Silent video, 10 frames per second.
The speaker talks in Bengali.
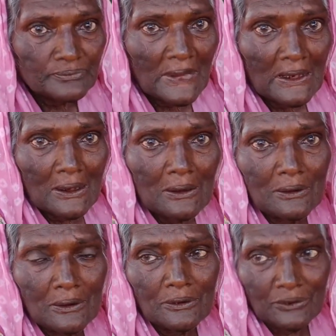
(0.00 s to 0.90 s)
মুসলমান
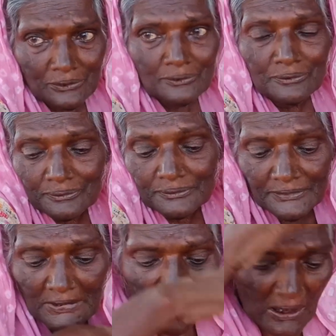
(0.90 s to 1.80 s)
হিন্দু যুদ্ধ লাগছিল
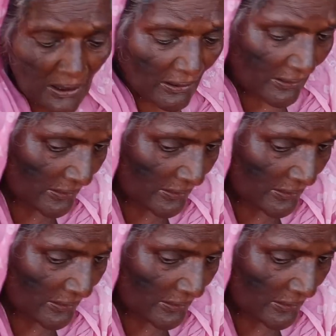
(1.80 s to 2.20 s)
হ্যাঁ